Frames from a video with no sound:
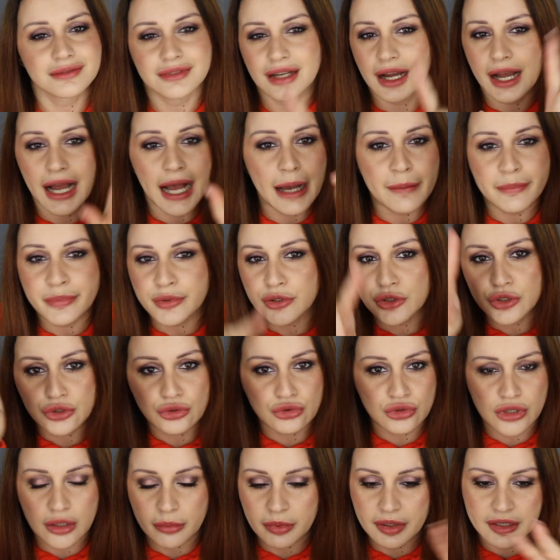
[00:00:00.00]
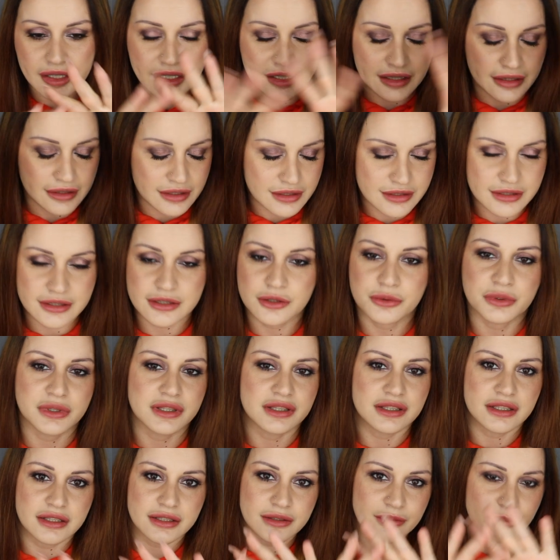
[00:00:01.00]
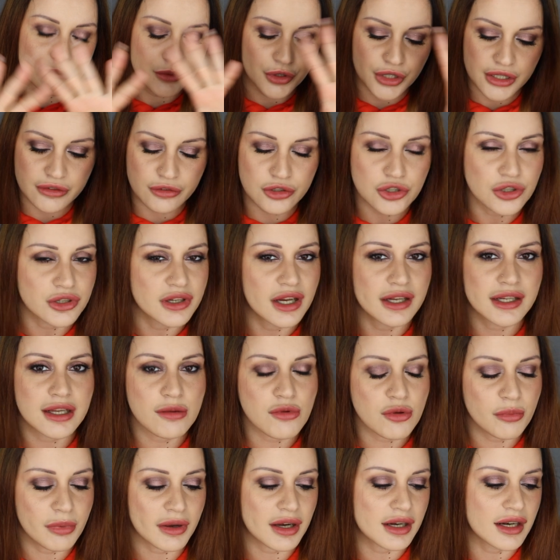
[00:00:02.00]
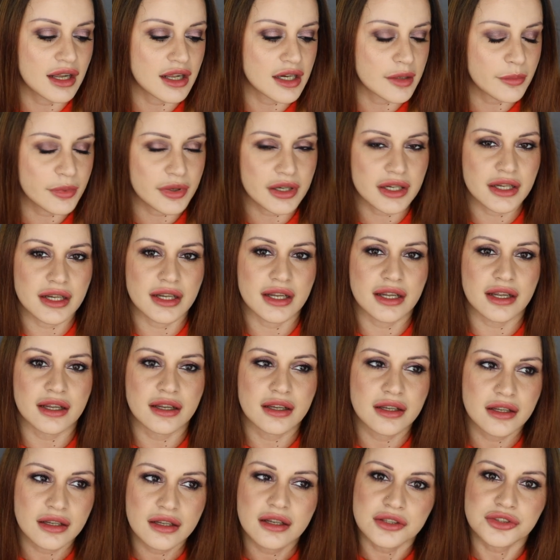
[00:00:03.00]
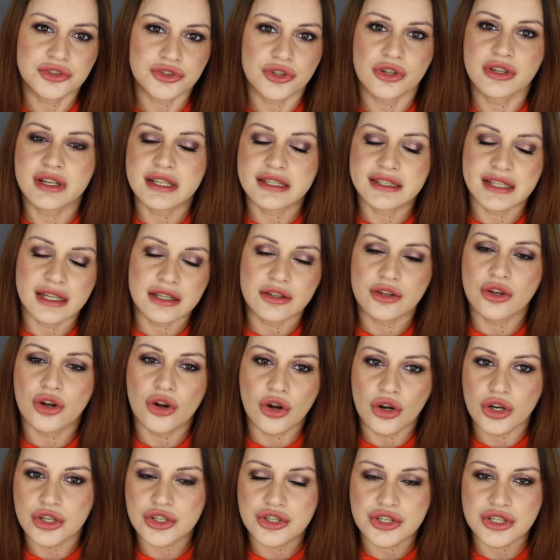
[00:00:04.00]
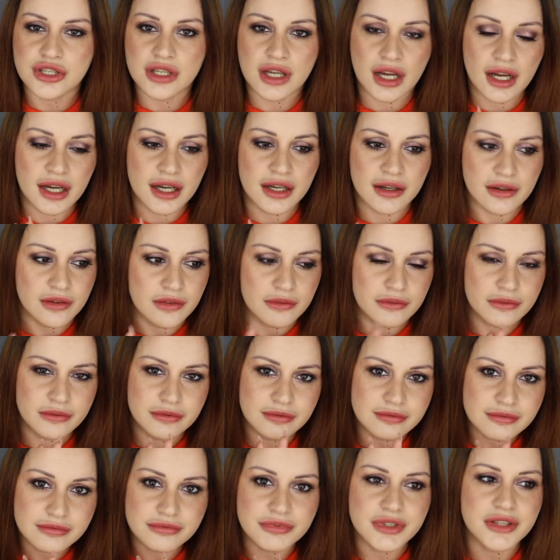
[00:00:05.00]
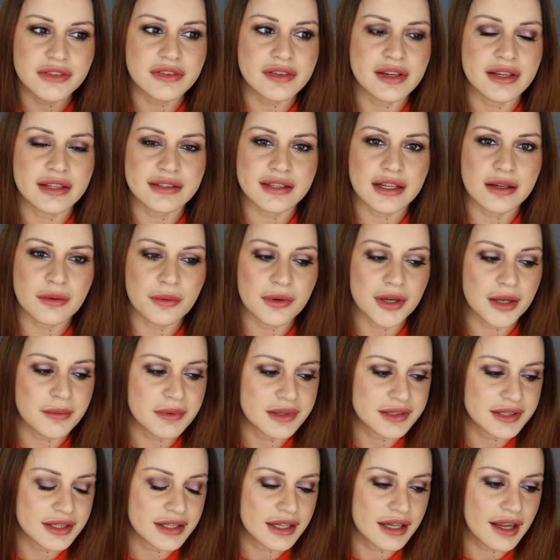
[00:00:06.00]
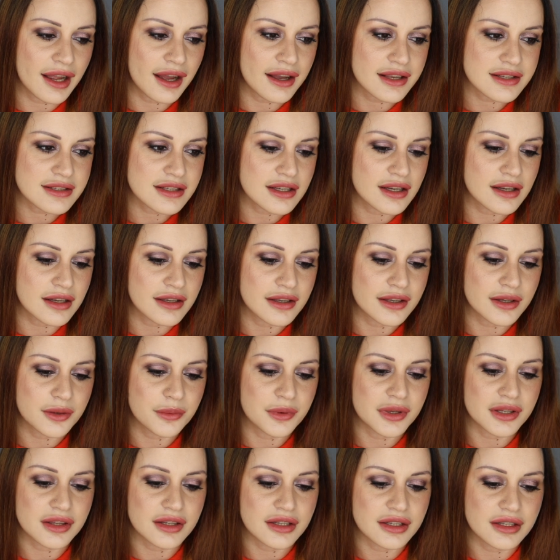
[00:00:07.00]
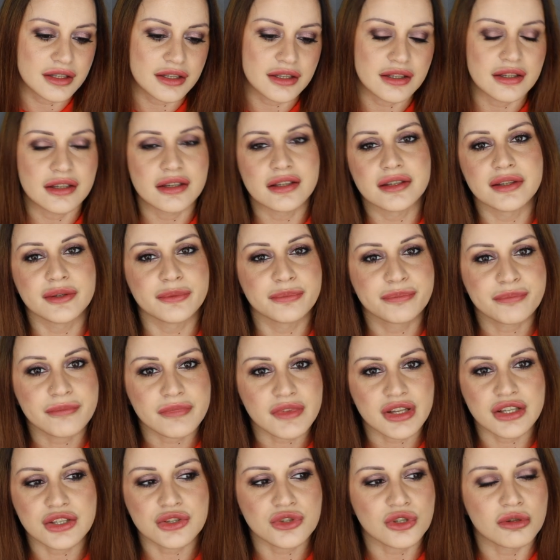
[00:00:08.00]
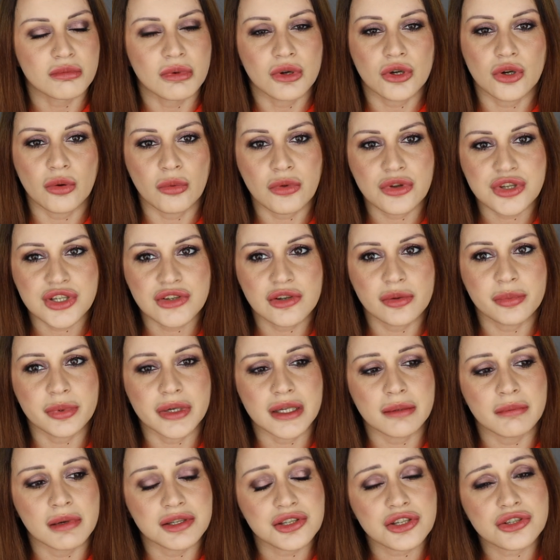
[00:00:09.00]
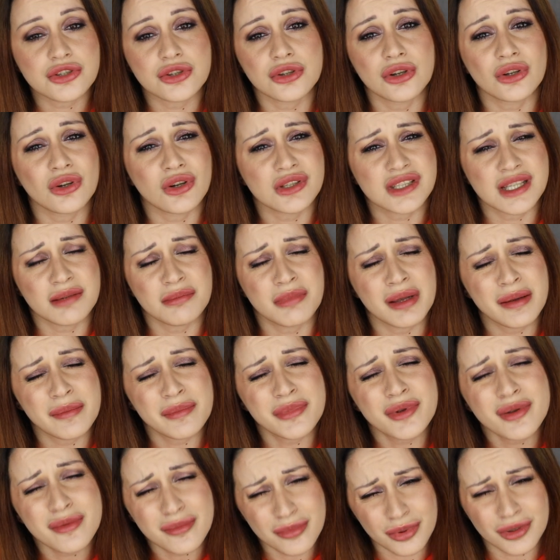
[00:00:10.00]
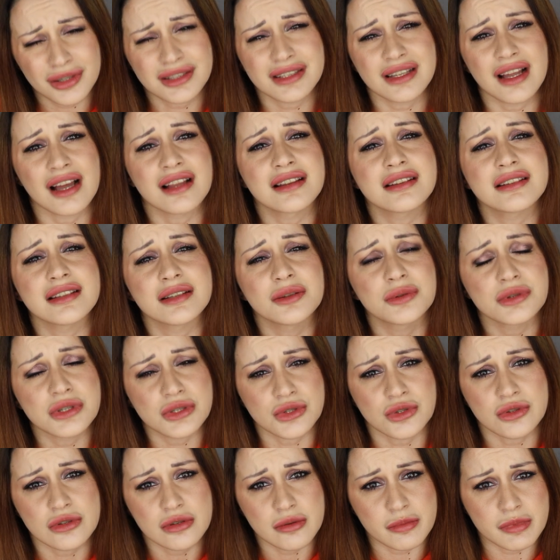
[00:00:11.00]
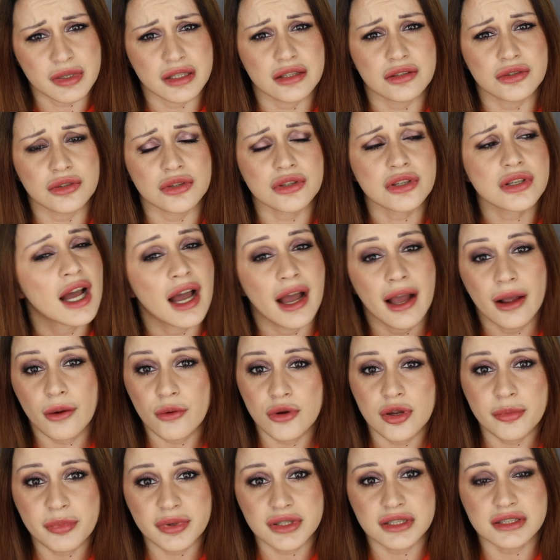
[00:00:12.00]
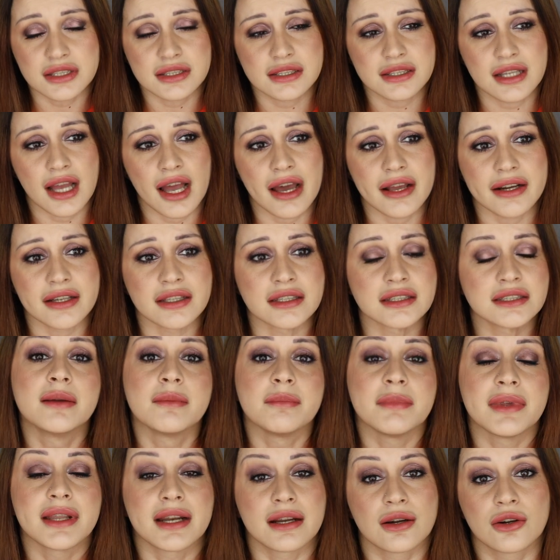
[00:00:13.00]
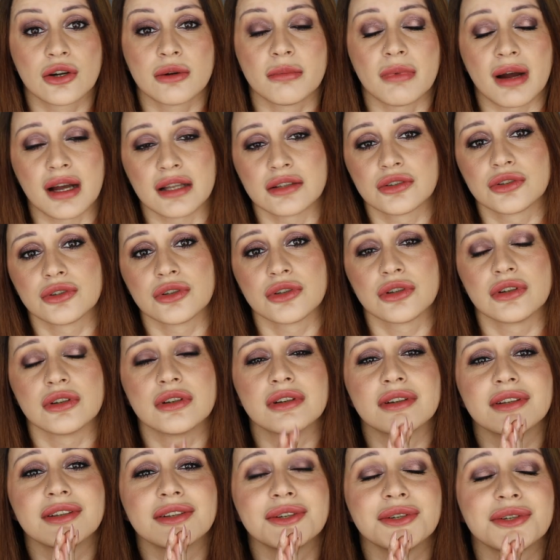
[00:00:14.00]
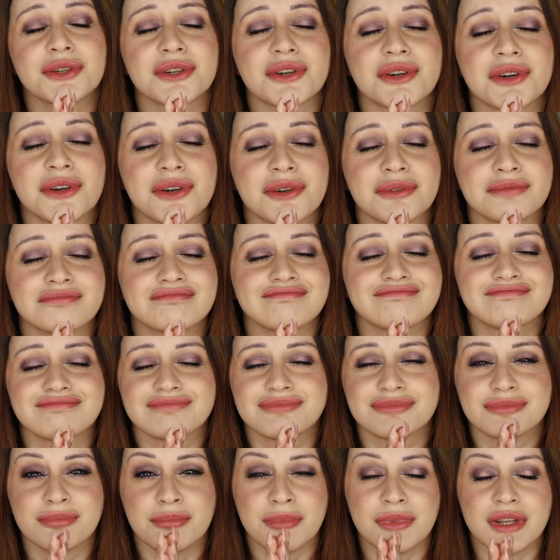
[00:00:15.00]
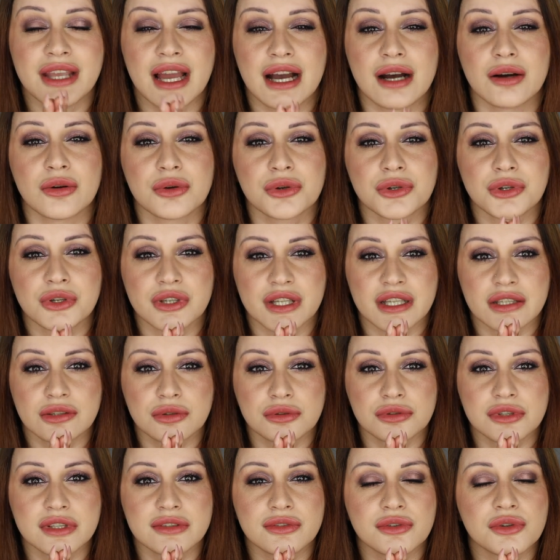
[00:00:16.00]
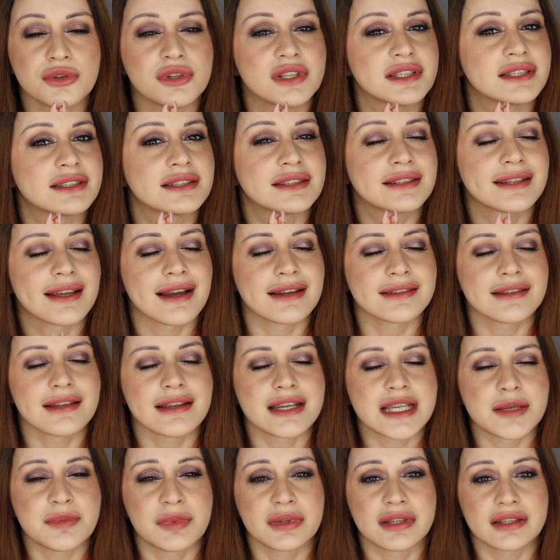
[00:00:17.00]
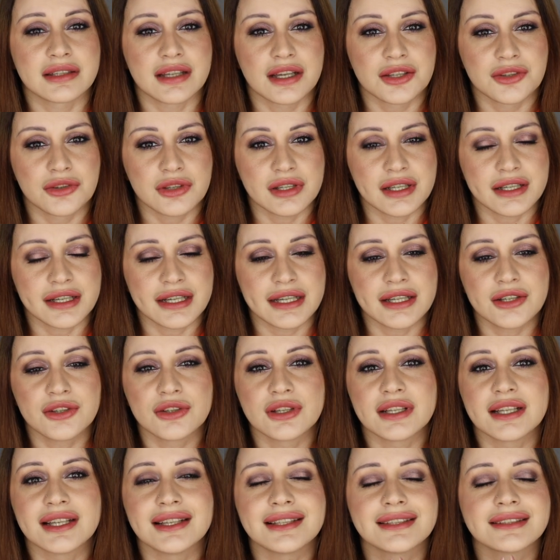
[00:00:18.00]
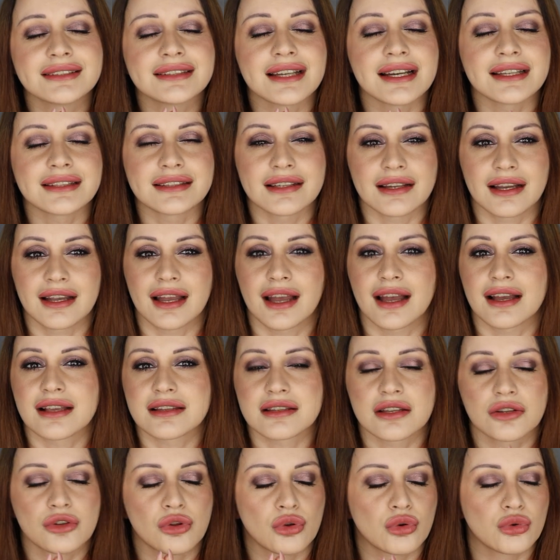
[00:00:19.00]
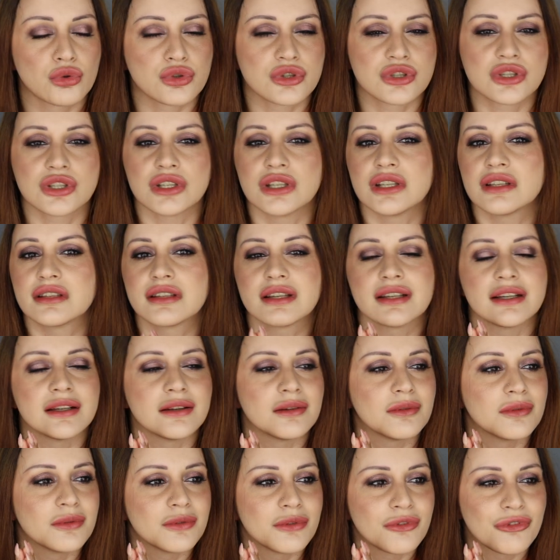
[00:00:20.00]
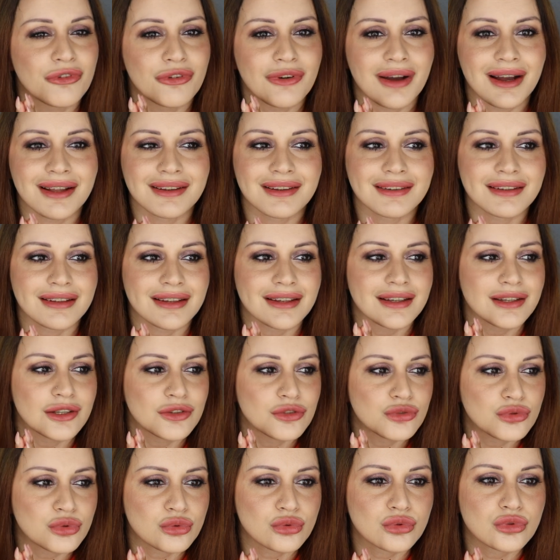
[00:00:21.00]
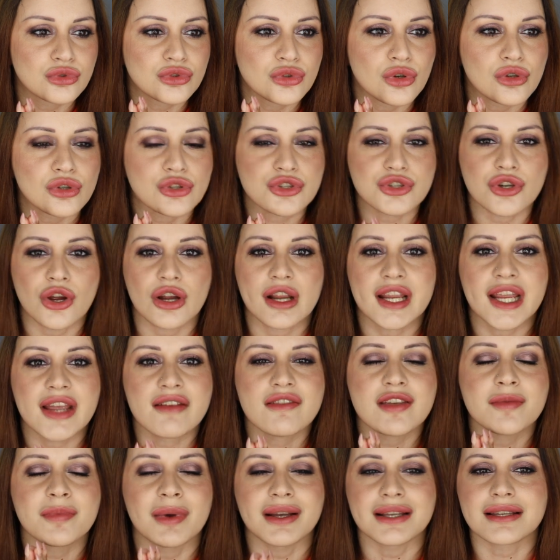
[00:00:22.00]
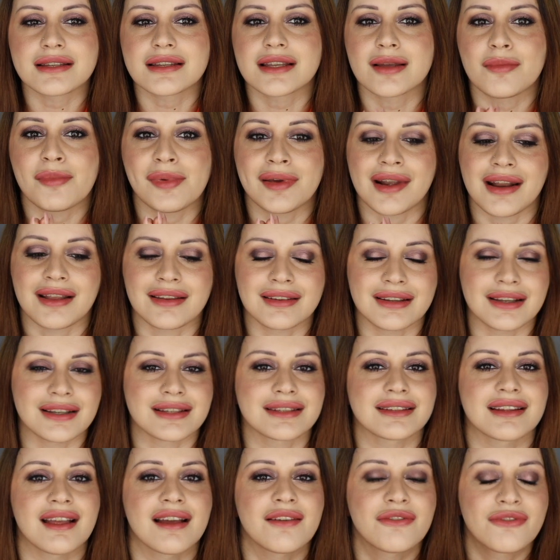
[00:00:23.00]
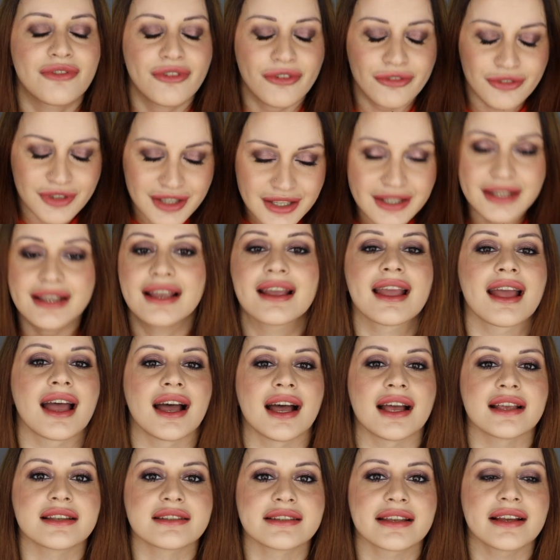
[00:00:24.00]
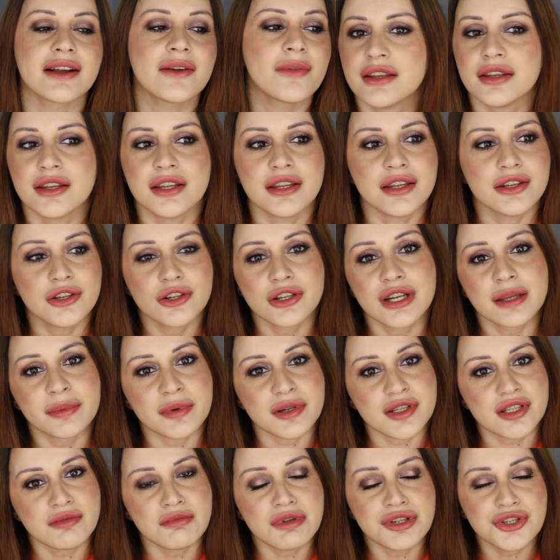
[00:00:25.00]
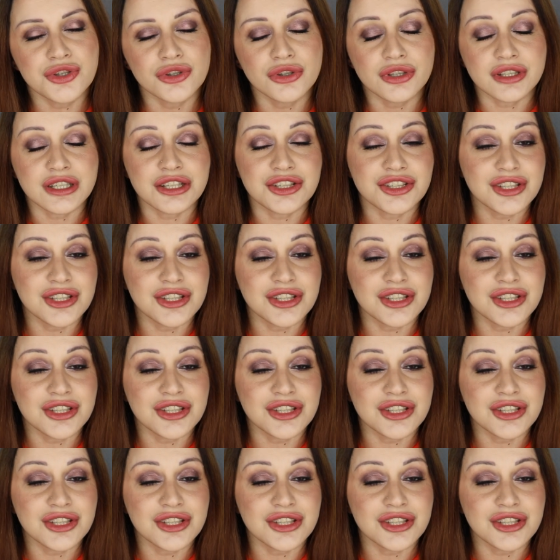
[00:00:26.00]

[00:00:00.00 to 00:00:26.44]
apro chiudo parentesi, quindi non ne voglio neanche più parlare perché sto iniziando oggi a vivere tranquillamente in casa e quindi insomma come dicevo prima ci sono cose ben più importanti in questo momento a cui pensare mi raccomando io mi auguro che tutti voi stiate rispettando le regole state a casa non uscite fate tutto ciò che vi passa per la testa in casa io nei prossimi giorni